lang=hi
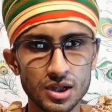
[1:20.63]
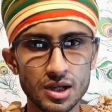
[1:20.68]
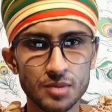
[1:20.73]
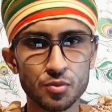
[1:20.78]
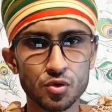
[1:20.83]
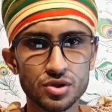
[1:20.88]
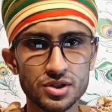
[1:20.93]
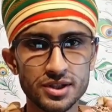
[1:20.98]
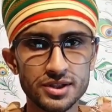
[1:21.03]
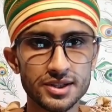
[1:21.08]
लिए
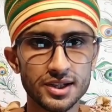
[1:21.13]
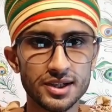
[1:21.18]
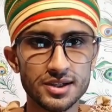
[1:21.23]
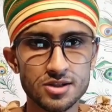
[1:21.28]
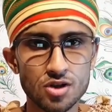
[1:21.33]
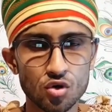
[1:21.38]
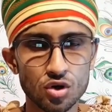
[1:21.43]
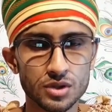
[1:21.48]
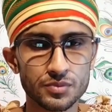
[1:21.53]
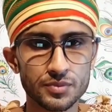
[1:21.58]
आपको शीशे की
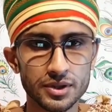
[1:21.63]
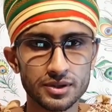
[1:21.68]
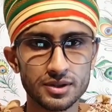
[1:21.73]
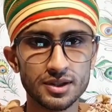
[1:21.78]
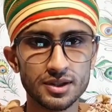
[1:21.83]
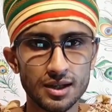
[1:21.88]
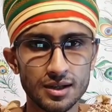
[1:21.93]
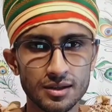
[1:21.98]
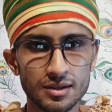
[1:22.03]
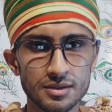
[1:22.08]
जरूरत पड़ती
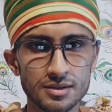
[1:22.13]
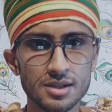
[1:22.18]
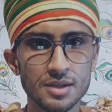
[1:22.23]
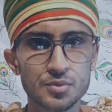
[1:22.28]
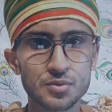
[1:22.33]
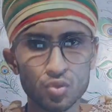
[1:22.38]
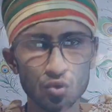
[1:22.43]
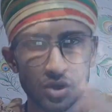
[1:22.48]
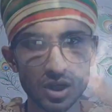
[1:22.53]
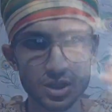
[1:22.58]
है जब
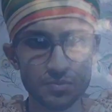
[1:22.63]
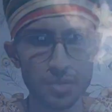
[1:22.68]
सूरज